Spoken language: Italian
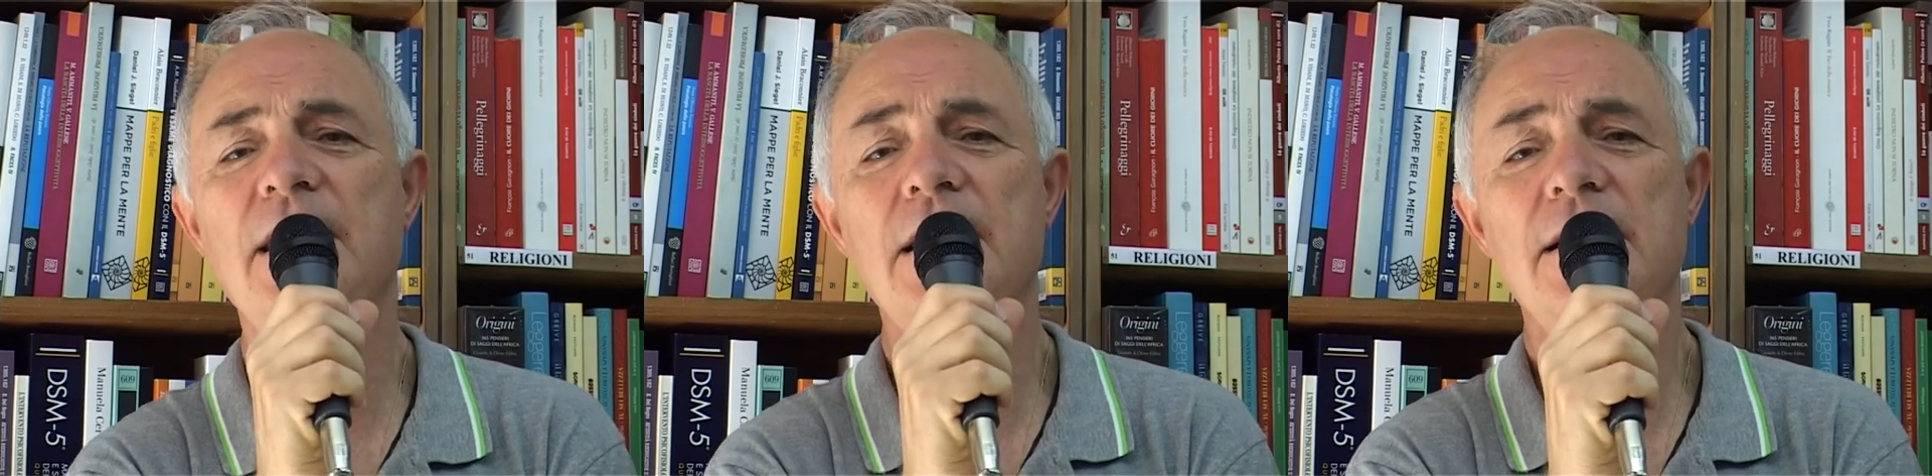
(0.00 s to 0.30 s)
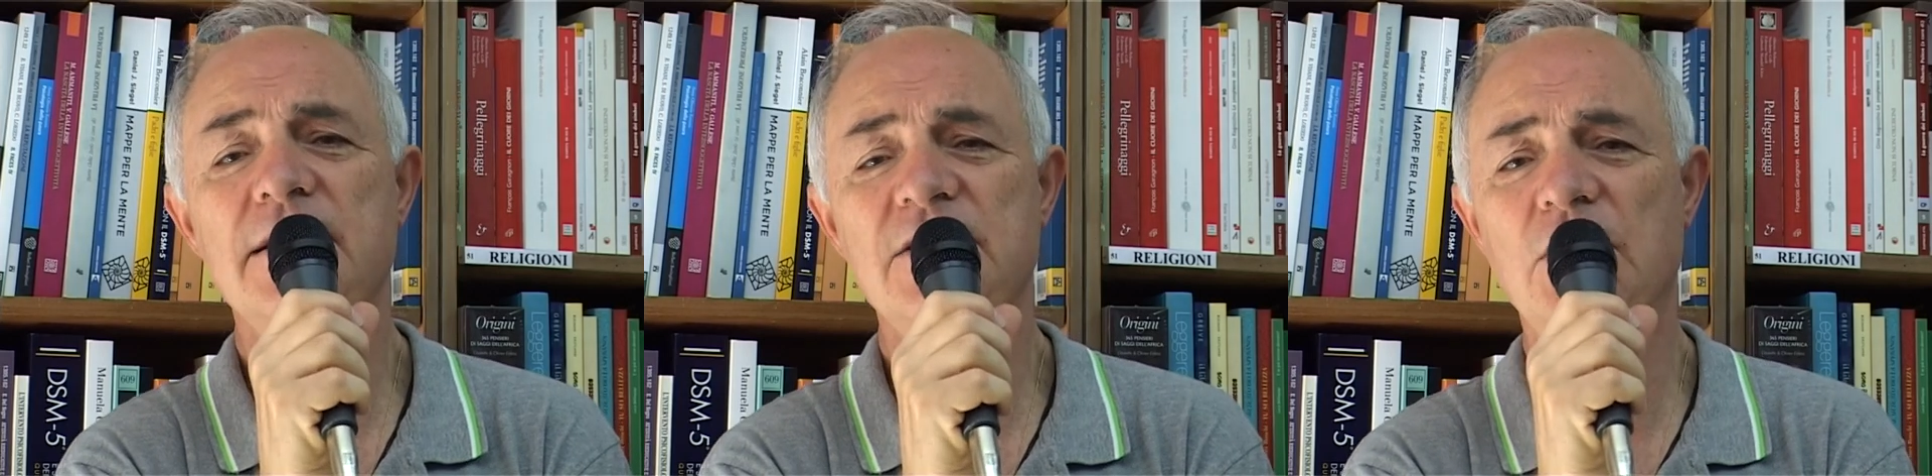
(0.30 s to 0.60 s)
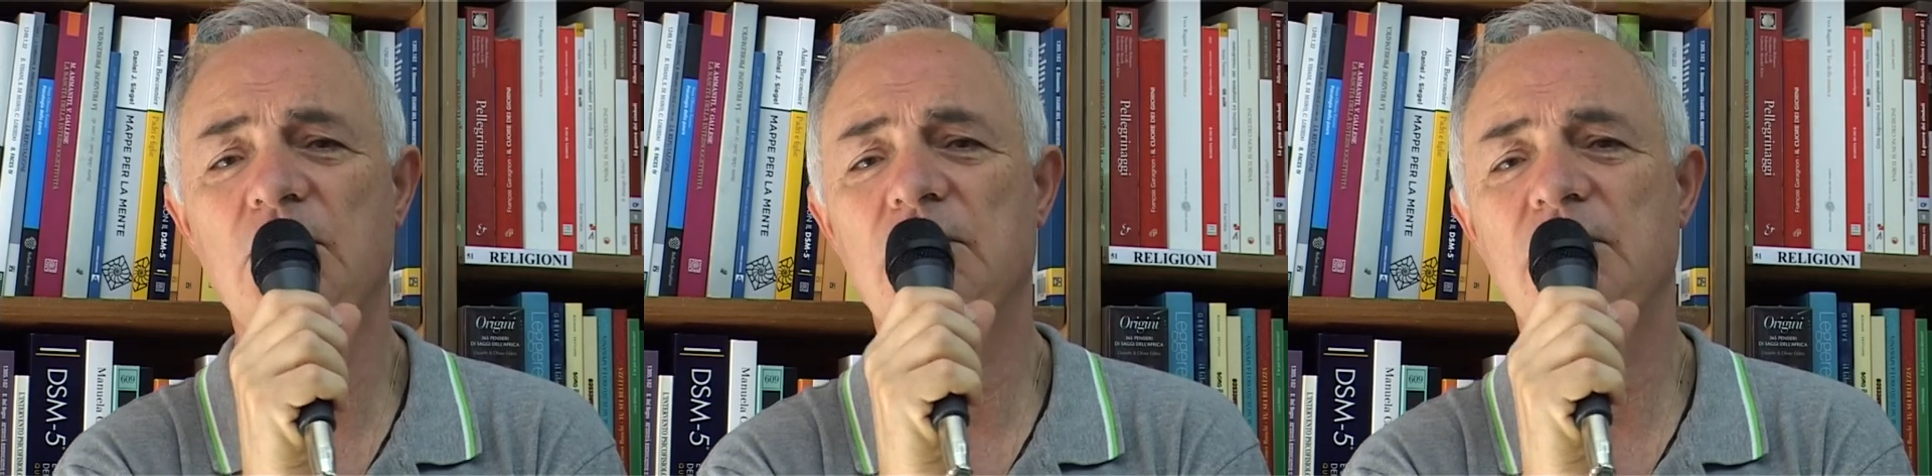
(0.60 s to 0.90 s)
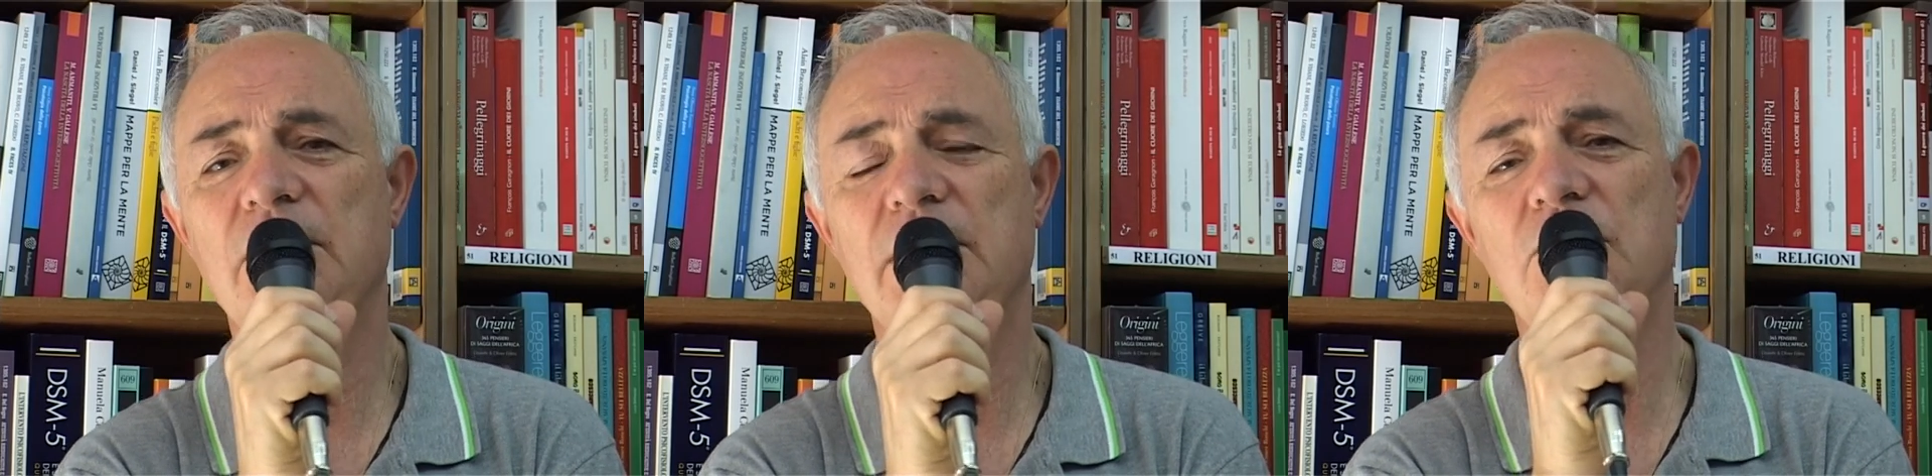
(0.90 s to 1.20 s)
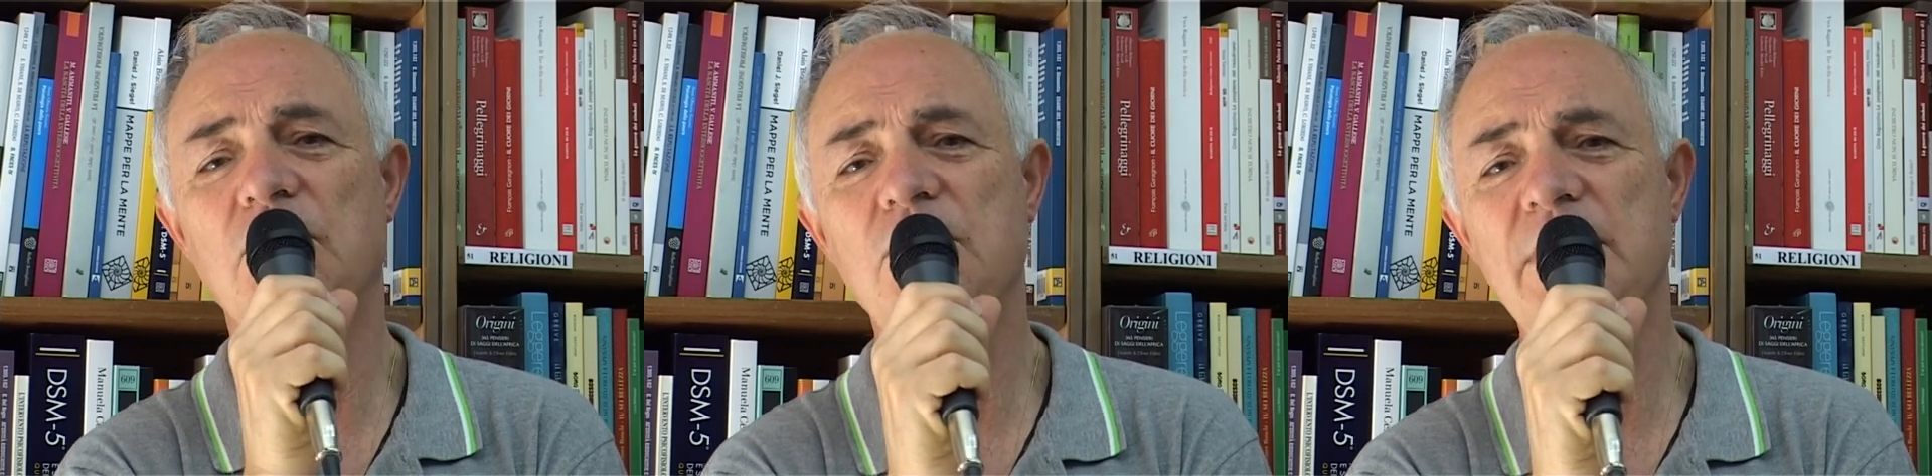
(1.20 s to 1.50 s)
è il risorto, è
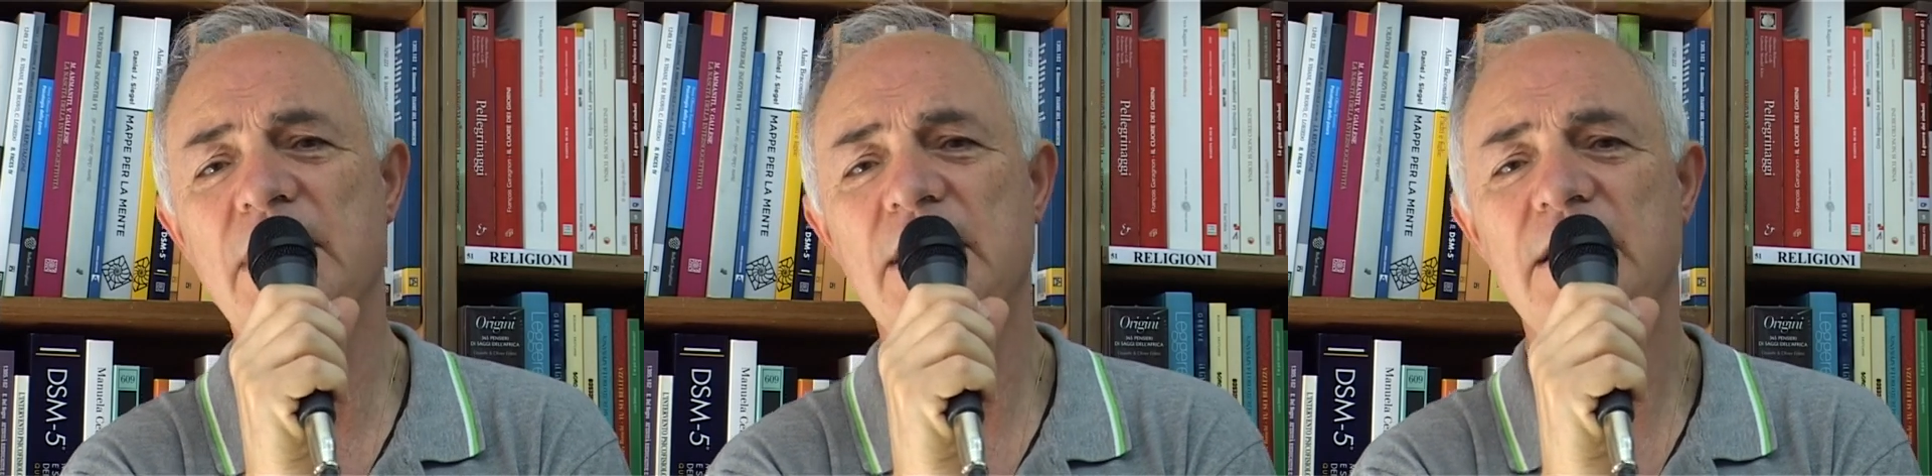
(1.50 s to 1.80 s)
colui,